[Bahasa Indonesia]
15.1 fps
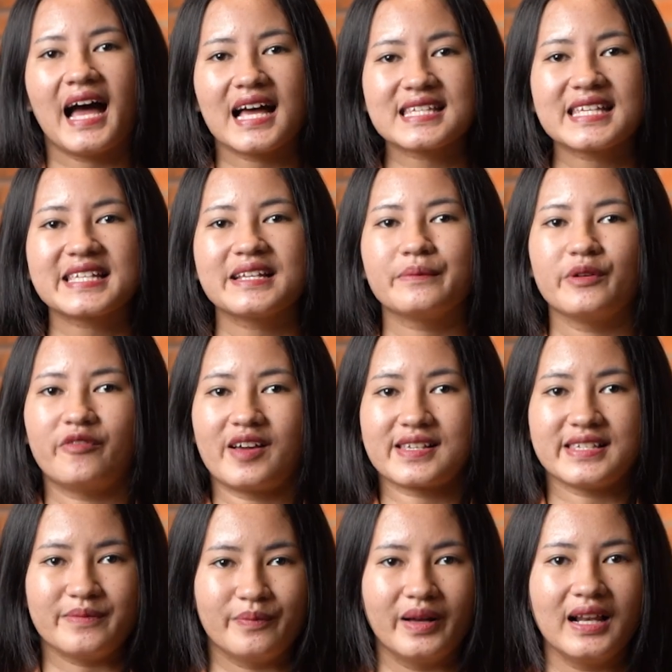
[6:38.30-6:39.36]
akses lebih
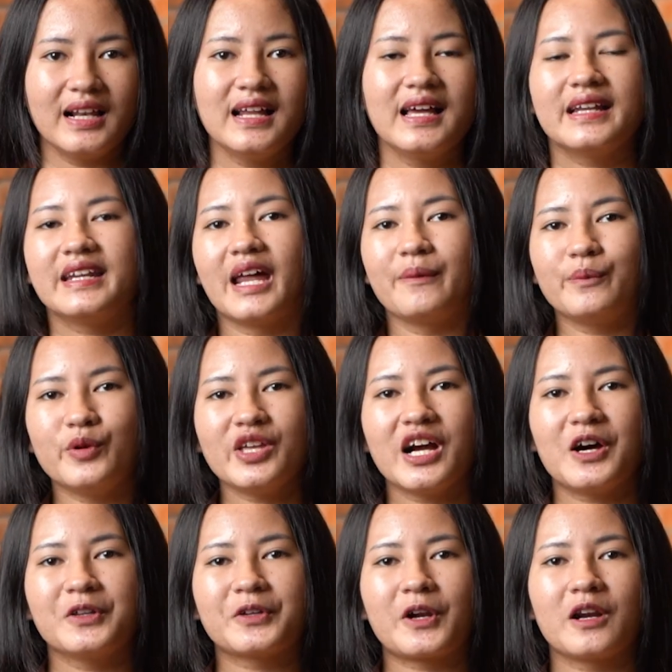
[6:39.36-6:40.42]
fleksibel, dan punya
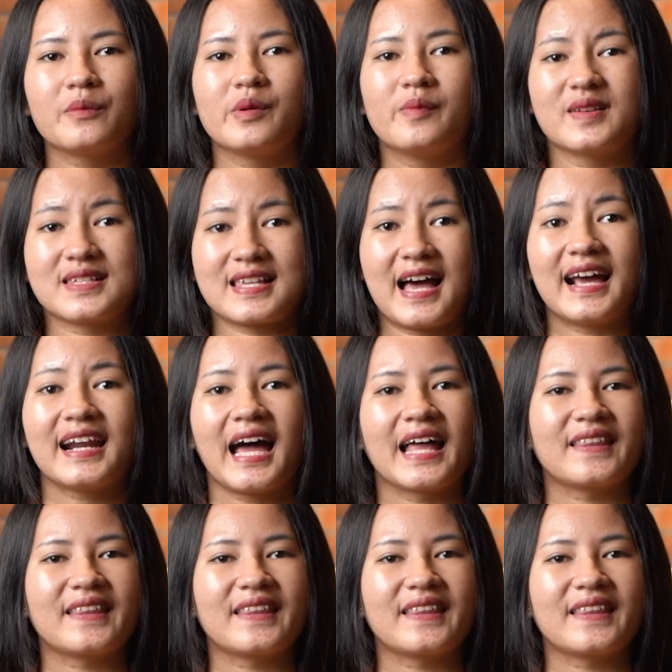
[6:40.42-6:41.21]
kontrol lebih besar